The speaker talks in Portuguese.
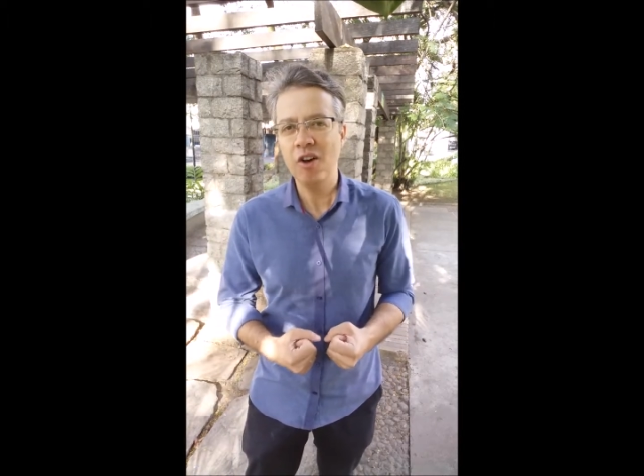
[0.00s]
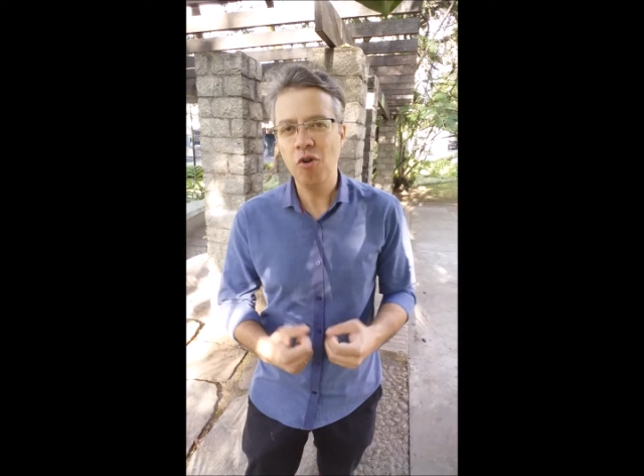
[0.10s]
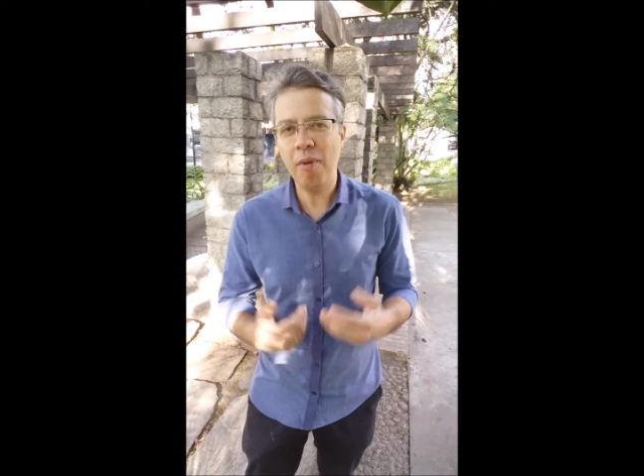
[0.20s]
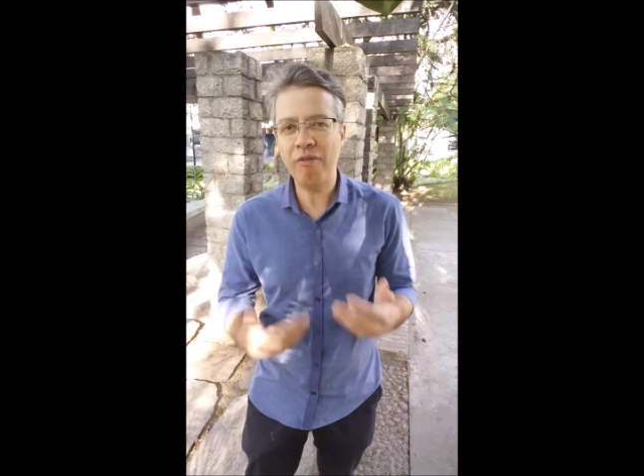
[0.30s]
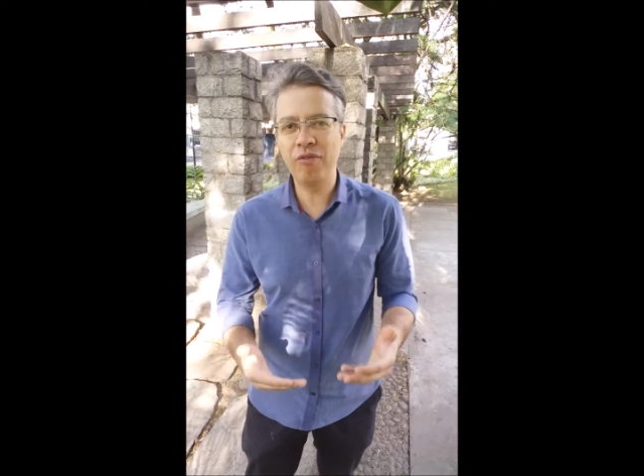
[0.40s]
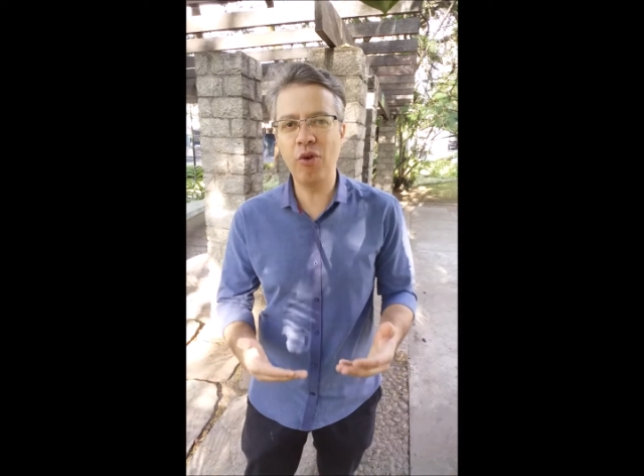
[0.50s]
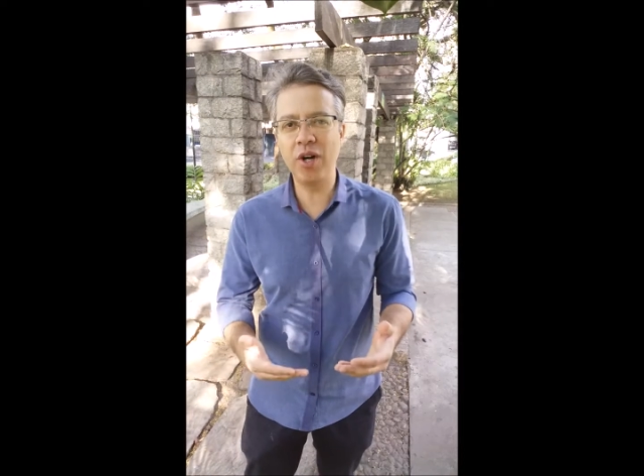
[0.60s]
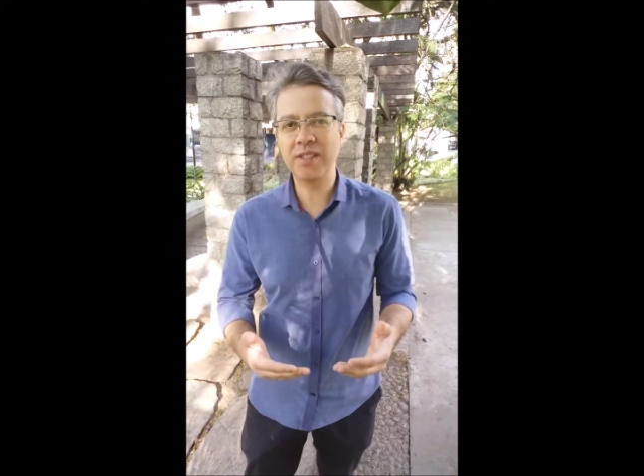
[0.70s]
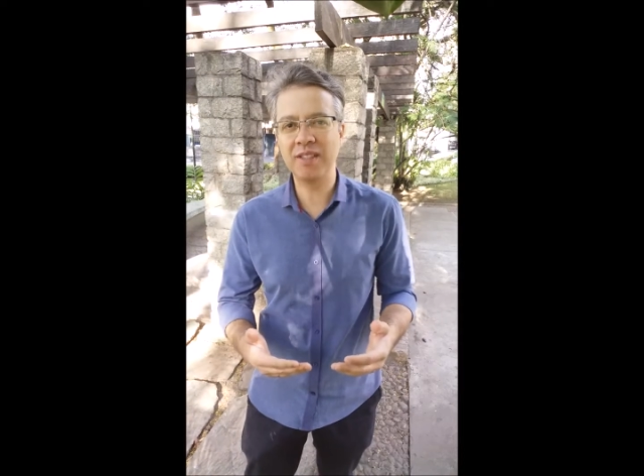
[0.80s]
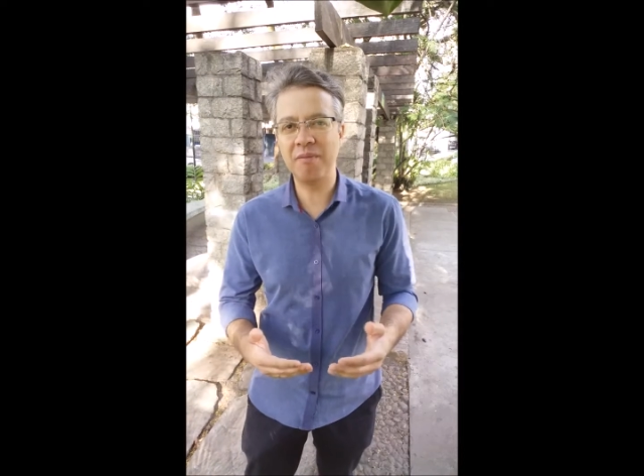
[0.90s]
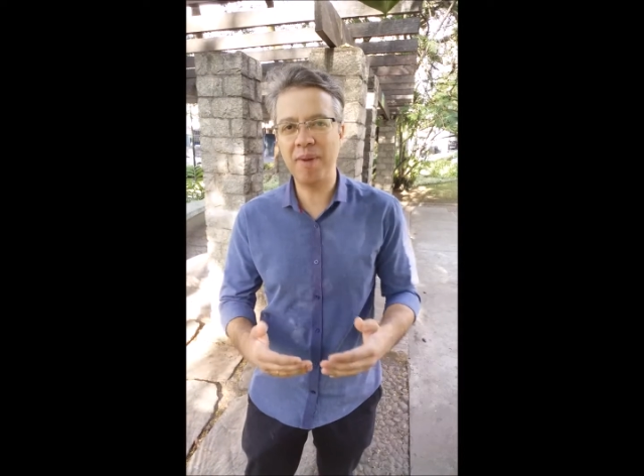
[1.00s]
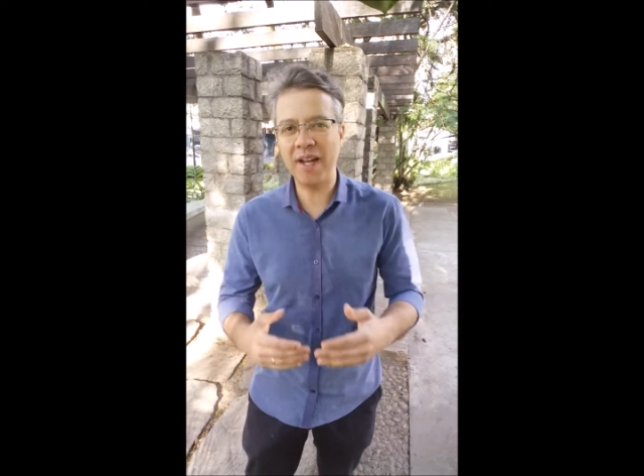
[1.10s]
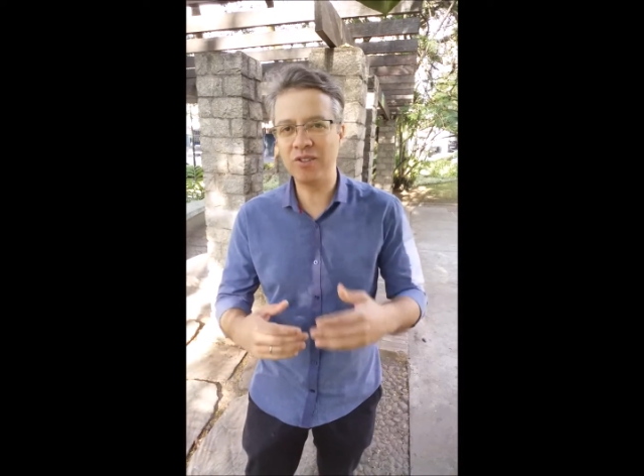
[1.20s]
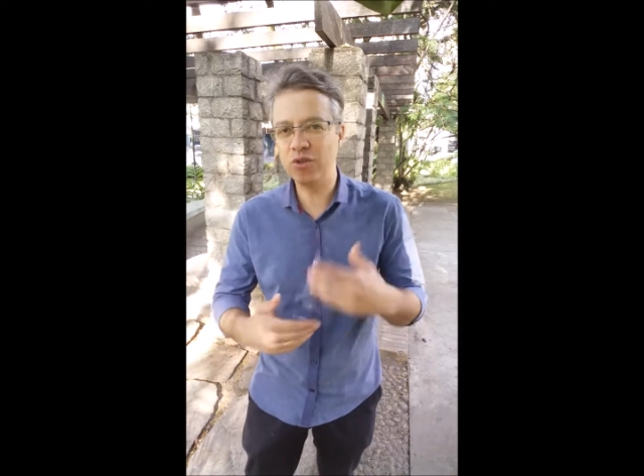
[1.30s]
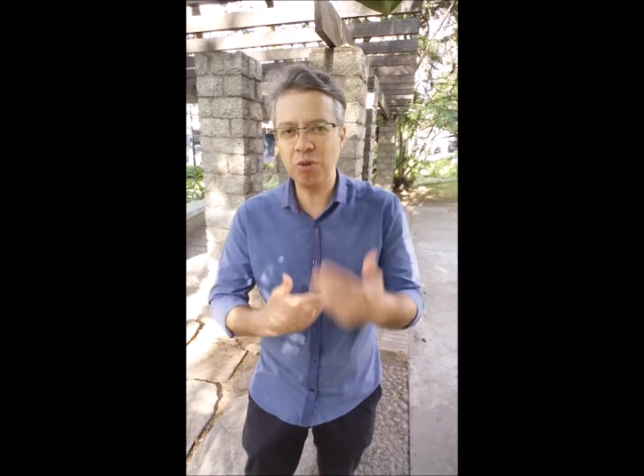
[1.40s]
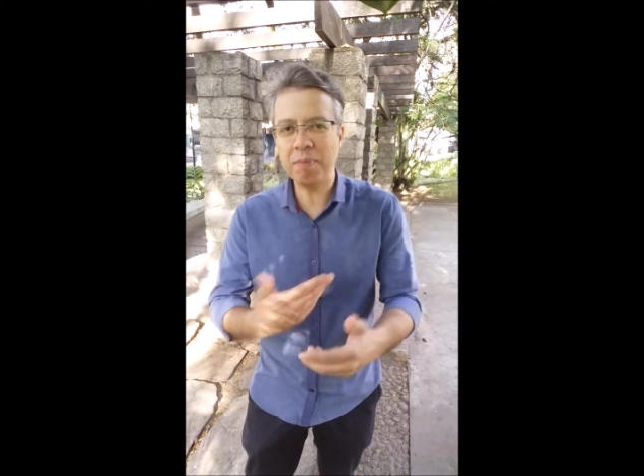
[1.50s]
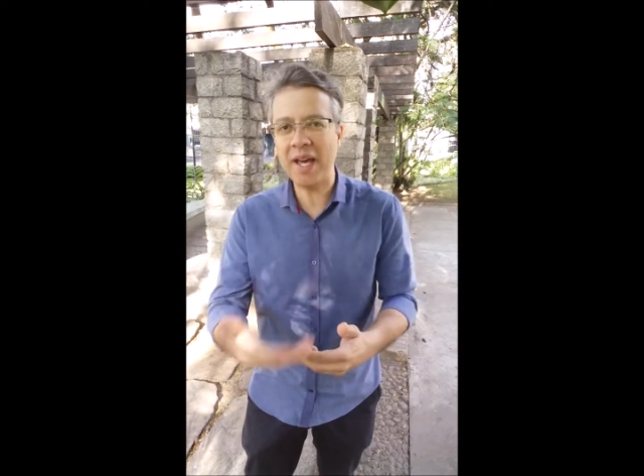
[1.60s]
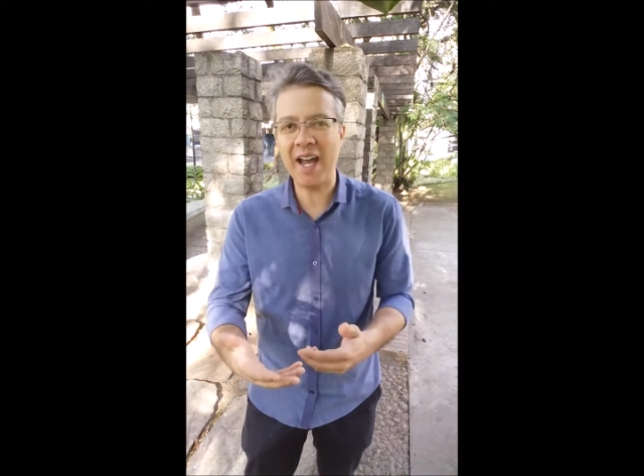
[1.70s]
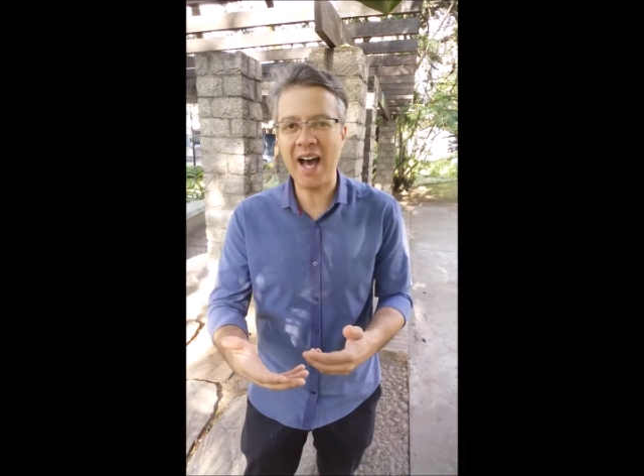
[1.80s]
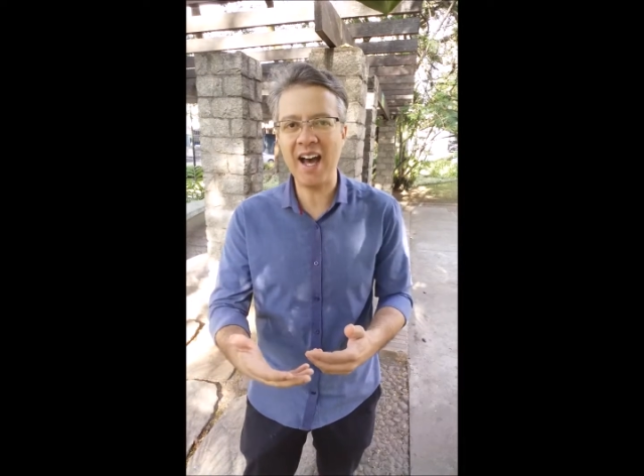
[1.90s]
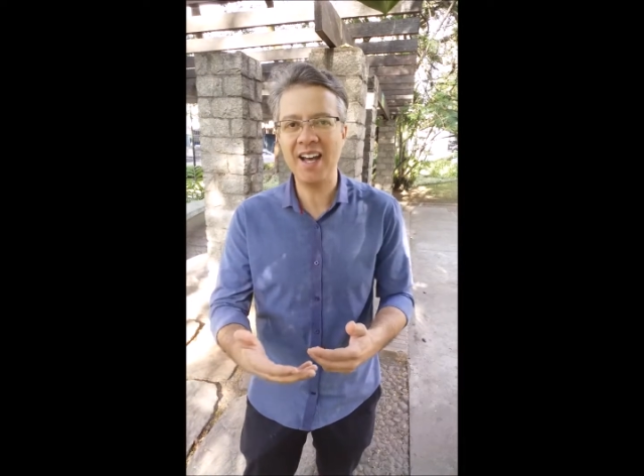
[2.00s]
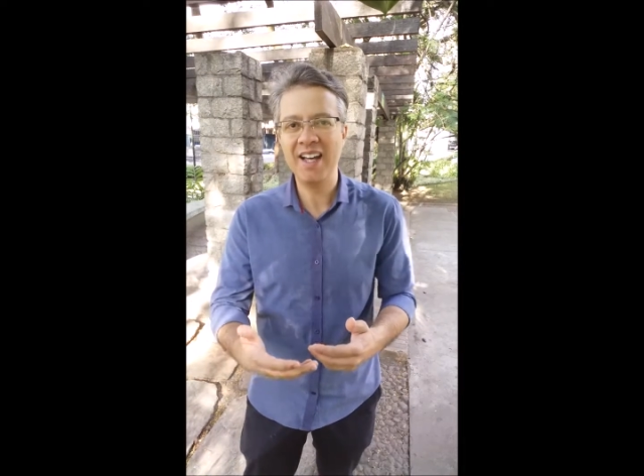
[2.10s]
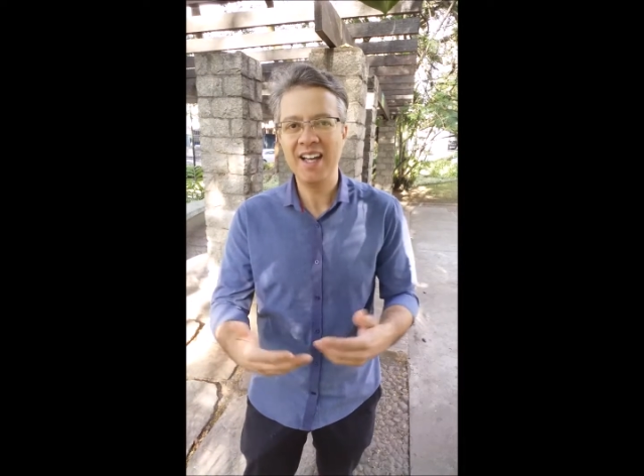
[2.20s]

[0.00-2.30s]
uma força para superar